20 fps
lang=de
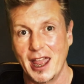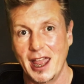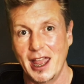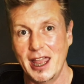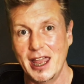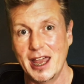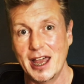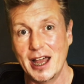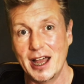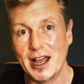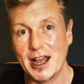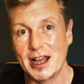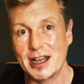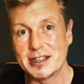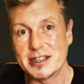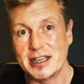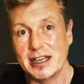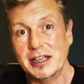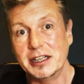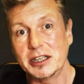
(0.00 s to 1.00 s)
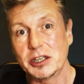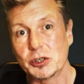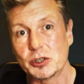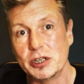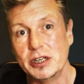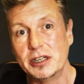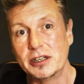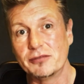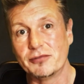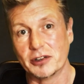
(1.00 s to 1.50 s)
Er erzählt die
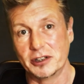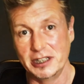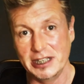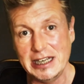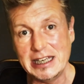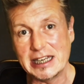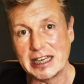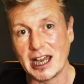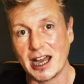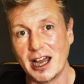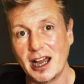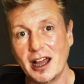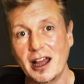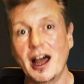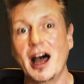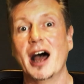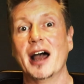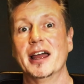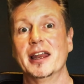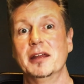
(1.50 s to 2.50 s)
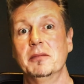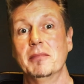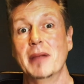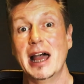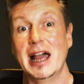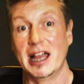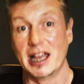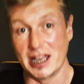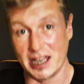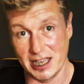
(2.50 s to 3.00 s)
Geschichte von Nika, einem
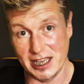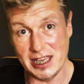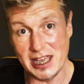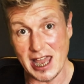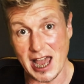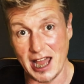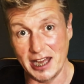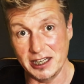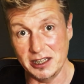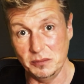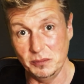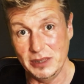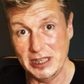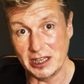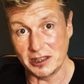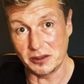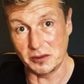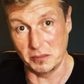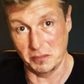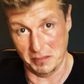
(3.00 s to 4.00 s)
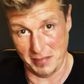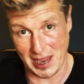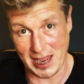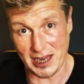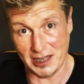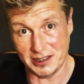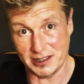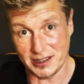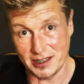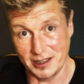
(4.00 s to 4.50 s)
reanimierten
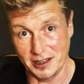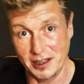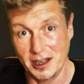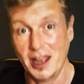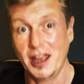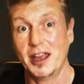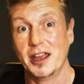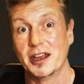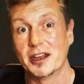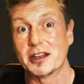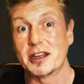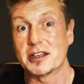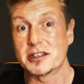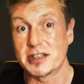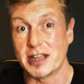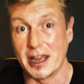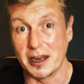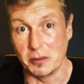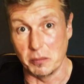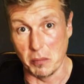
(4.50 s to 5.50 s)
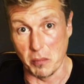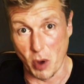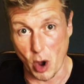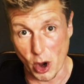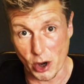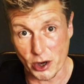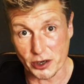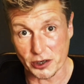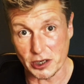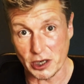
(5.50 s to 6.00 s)
Mädchen, das seinen
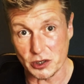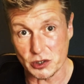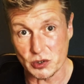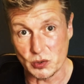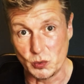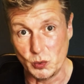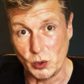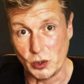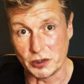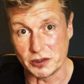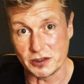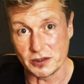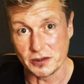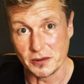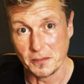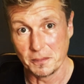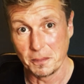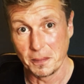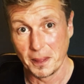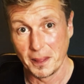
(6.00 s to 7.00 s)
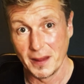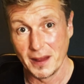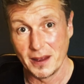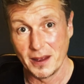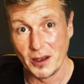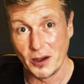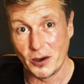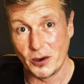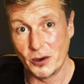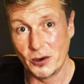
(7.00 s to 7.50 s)
Mörder sucht.
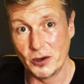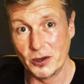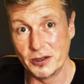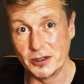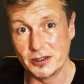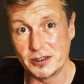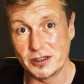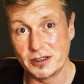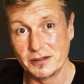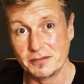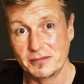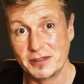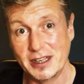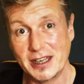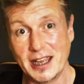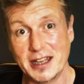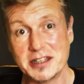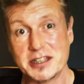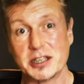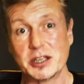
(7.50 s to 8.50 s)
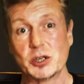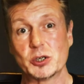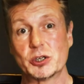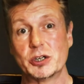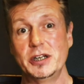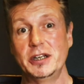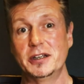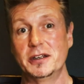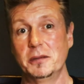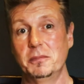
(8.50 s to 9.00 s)
Und die ganze
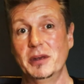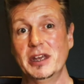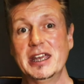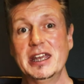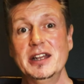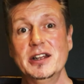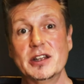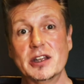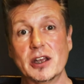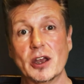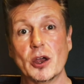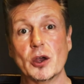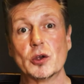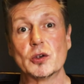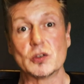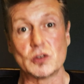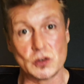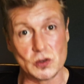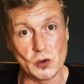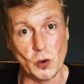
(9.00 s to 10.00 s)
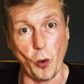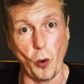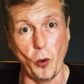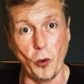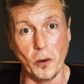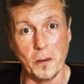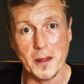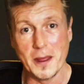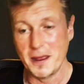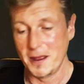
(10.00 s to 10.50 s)
Geschichte beginnt so.
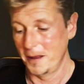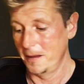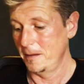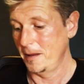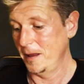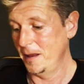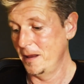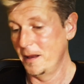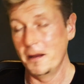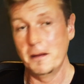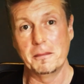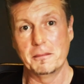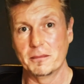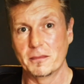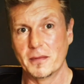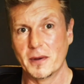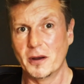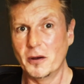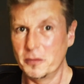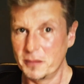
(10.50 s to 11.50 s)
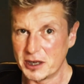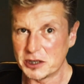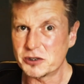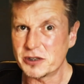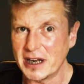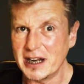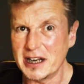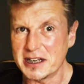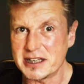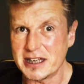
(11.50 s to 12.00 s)
Äh, und man
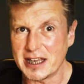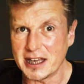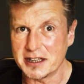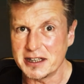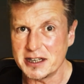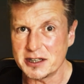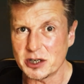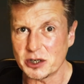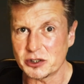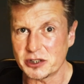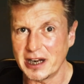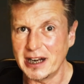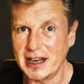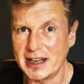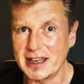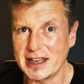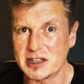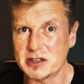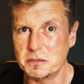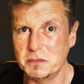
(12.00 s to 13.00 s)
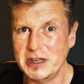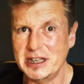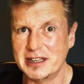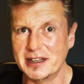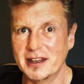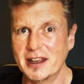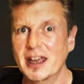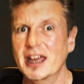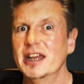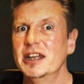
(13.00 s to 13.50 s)
stelle sich an dieser Stelle jetzt
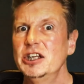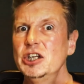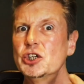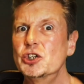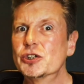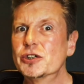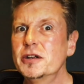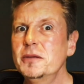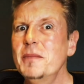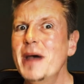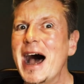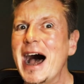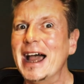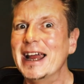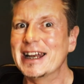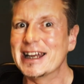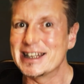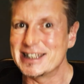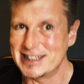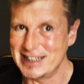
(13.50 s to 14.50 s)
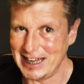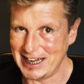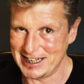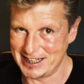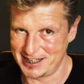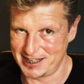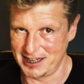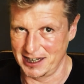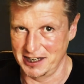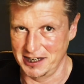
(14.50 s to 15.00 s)
bitte die Stimme einer
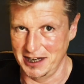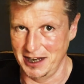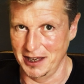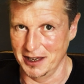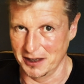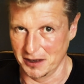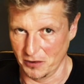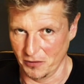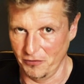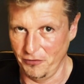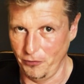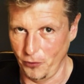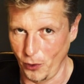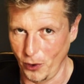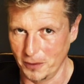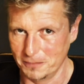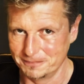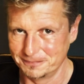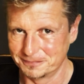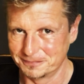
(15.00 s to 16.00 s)
16-Jährigen vor.